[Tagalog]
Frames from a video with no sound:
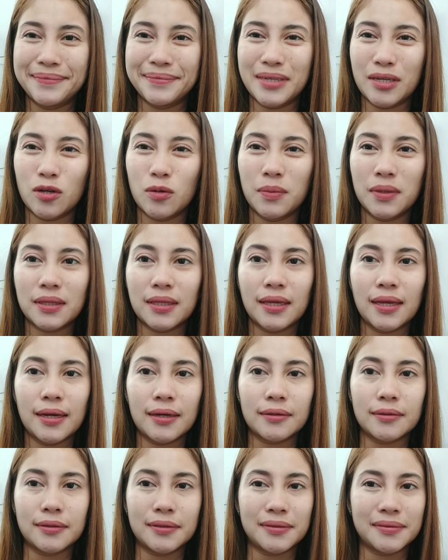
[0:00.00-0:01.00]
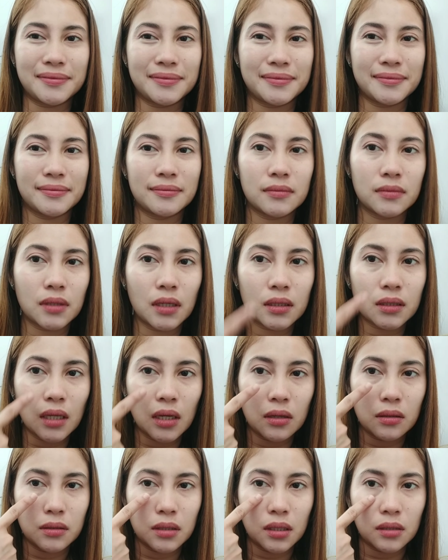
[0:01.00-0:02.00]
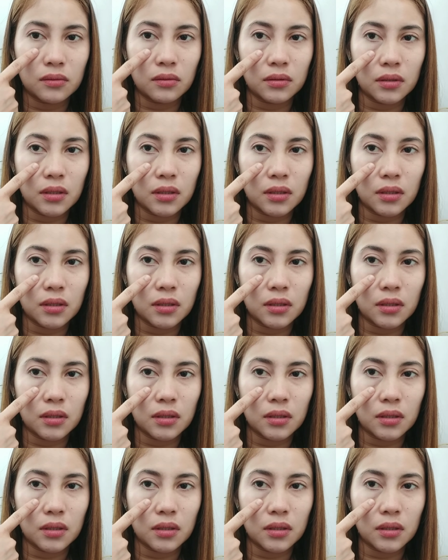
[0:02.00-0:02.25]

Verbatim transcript: Pag ngumiti ako, kita yun dito